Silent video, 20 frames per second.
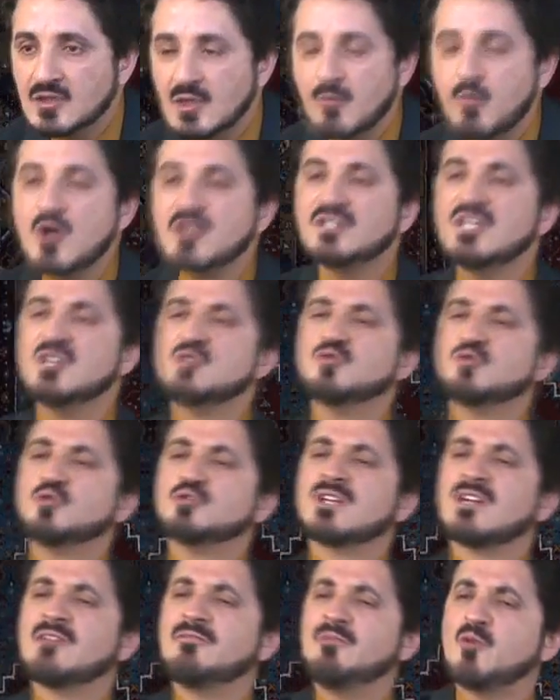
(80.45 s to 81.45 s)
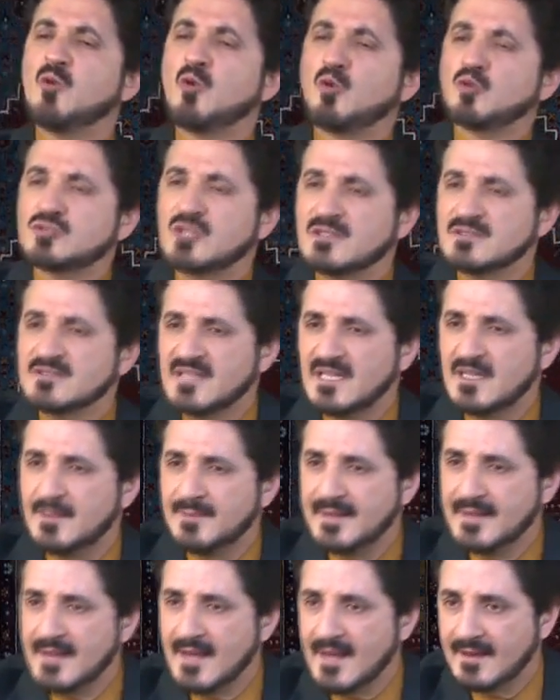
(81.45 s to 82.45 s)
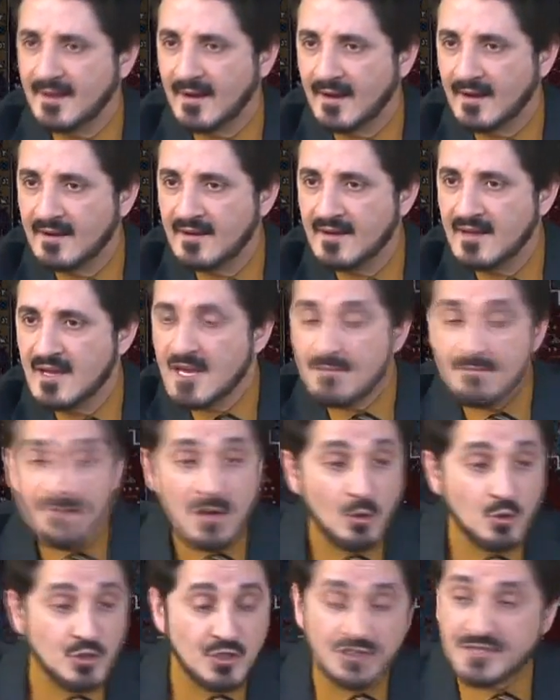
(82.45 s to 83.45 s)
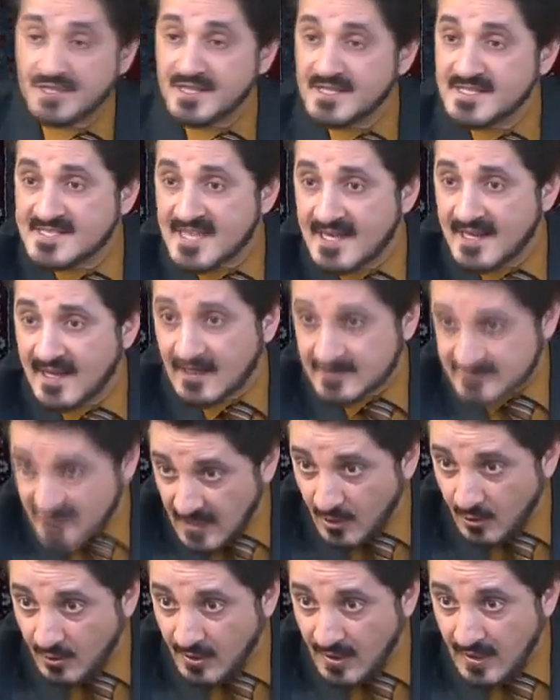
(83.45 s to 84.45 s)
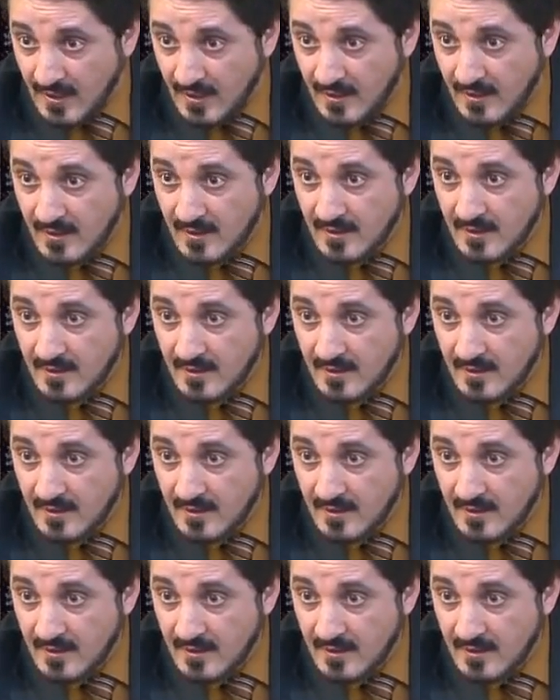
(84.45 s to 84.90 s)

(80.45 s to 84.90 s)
طب وقت ايش انتم اعترف فيكم قسطنطين بن هيلانا ملوش 20 سنه صح ولا